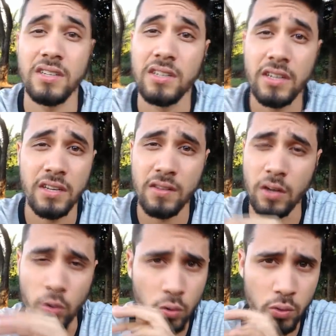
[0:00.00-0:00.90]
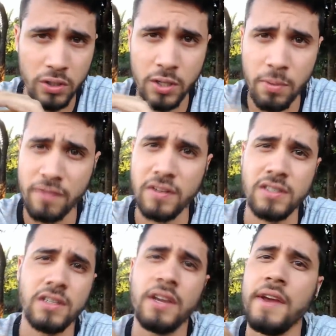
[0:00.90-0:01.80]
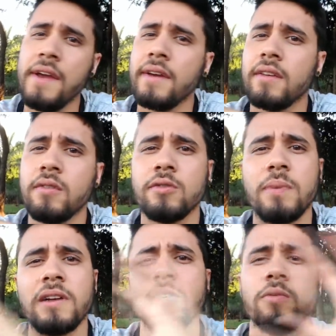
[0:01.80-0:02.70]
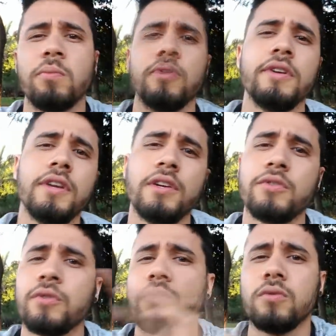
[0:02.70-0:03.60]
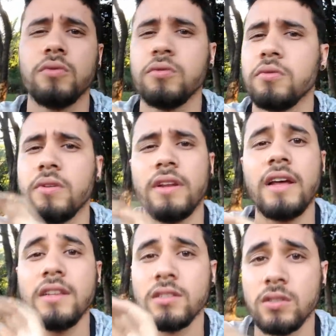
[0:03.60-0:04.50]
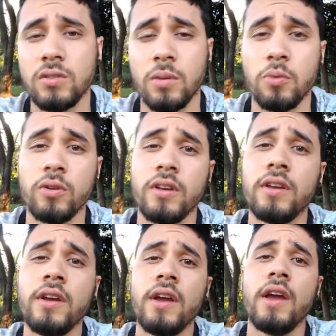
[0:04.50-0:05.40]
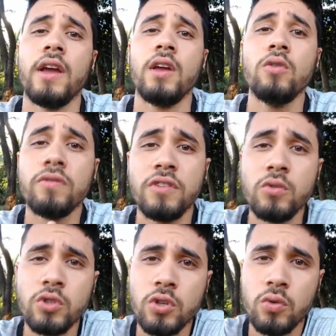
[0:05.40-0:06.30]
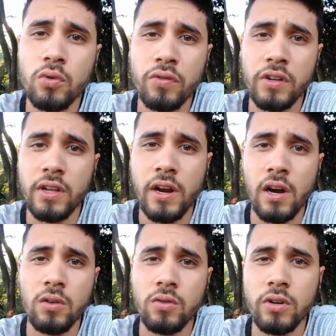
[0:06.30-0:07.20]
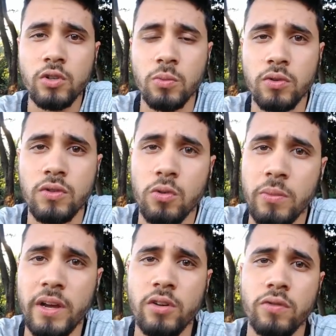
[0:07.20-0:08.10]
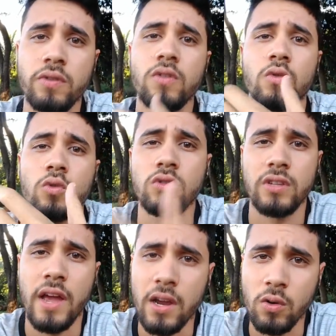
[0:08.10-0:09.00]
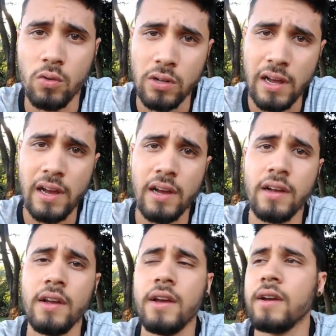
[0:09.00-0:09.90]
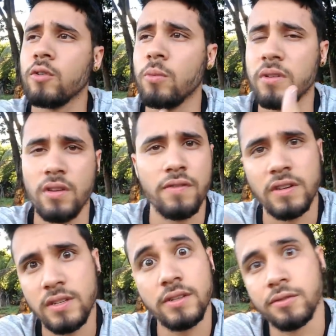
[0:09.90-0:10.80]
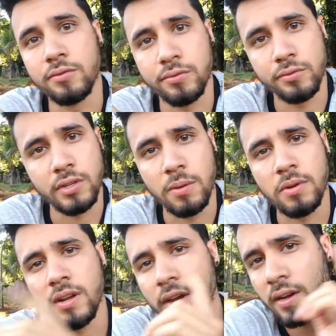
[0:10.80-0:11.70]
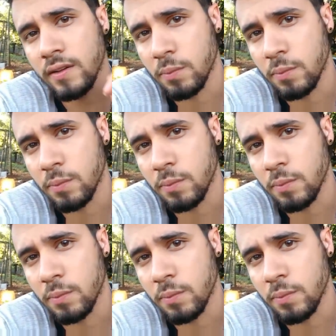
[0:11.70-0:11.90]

Entender que assim, eu não tô aqui para fazer questão de partido político e tudo, não é nada disso. É porque eu vim do Instituto Federal durante o meu ensino médio, eu fiz o curso técnico lá, comecei a fazer, não, não terminei, né?